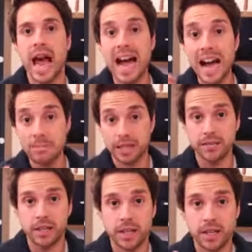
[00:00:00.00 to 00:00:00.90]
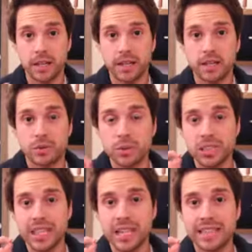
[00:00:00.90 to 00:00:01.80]
Aber die große
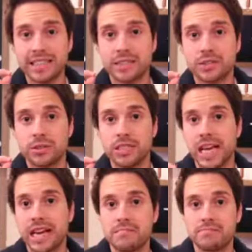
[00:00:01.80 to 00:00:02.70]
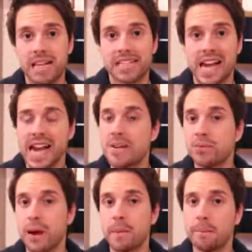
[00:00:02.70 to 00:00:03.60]
Sache ist natürlich, ein
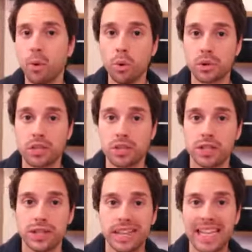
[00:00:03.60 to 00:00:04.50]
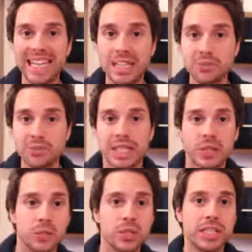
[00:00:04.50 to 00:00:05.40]
Parteiverbot hilft
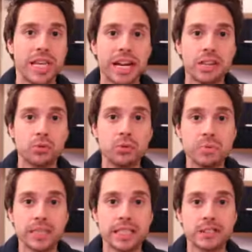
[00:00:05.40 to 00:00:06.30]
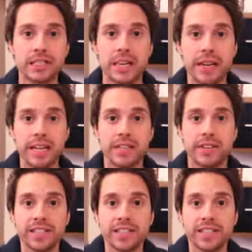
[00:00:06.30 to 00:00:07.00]
natürlich gar nicht unbedingt so sehr weiter.